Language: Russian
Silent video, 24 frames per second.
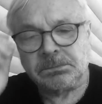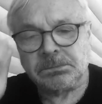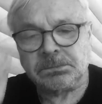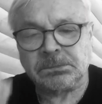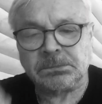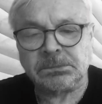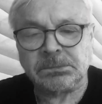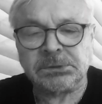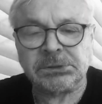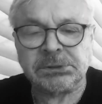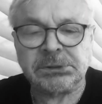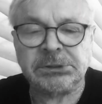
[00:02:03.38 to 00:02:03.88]

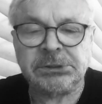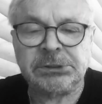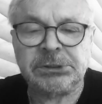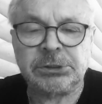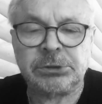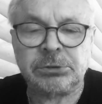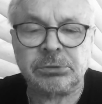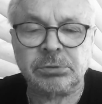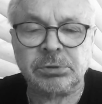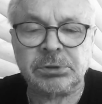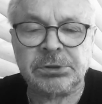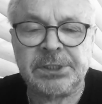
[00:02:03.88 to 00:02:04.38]
Ну,
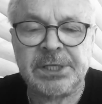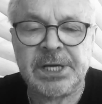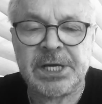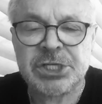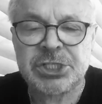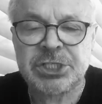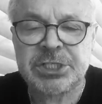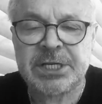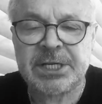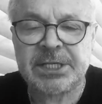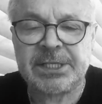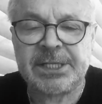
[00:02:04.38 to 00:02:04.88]

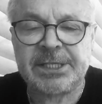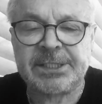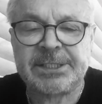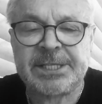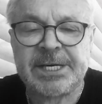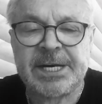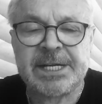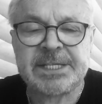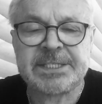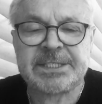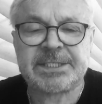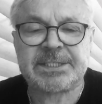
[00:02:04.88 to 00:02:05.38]
ерунда,
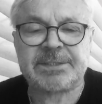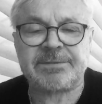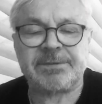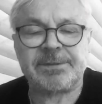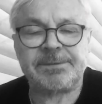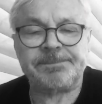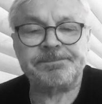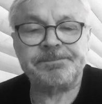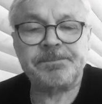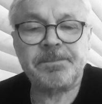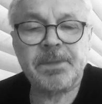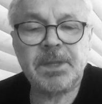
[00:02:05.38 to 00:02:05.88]

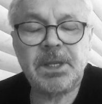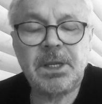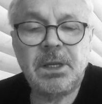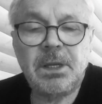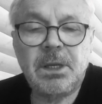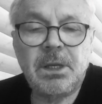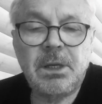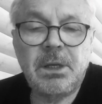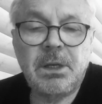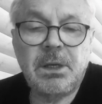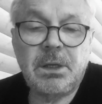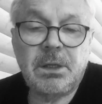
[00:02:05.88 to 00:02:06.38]
шарлатанство.
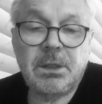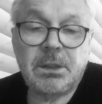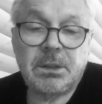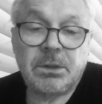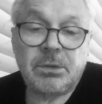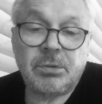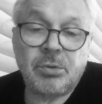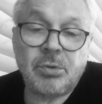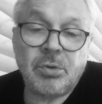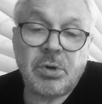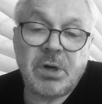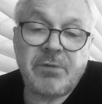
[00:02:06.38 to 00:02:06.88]

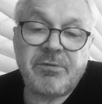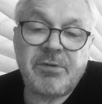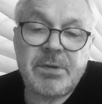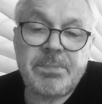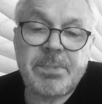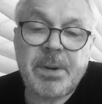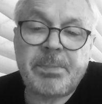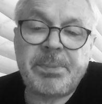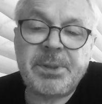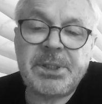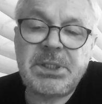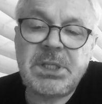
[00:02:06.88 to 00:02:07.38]
Но вы
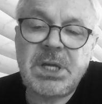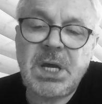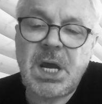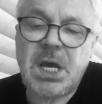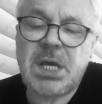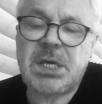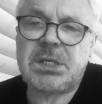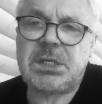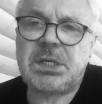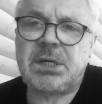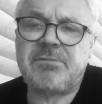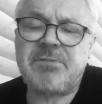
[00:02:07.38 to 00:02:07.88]

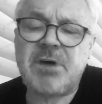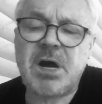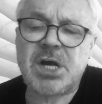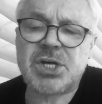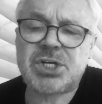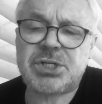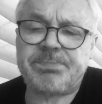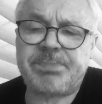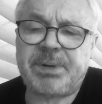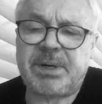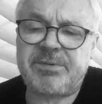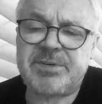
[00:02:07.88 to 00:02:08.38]
попытаете,
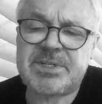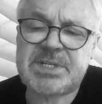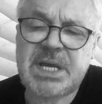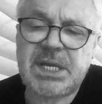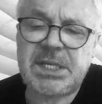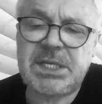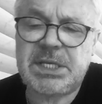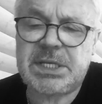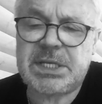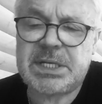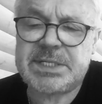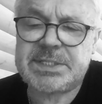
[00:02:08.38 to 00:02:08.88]
ваше
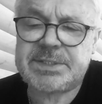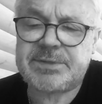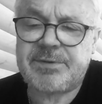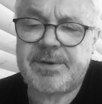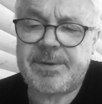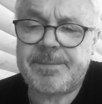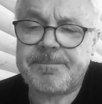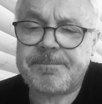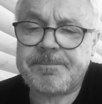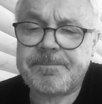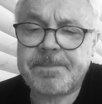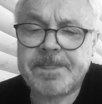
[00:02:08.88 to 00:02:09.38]
превосходительство.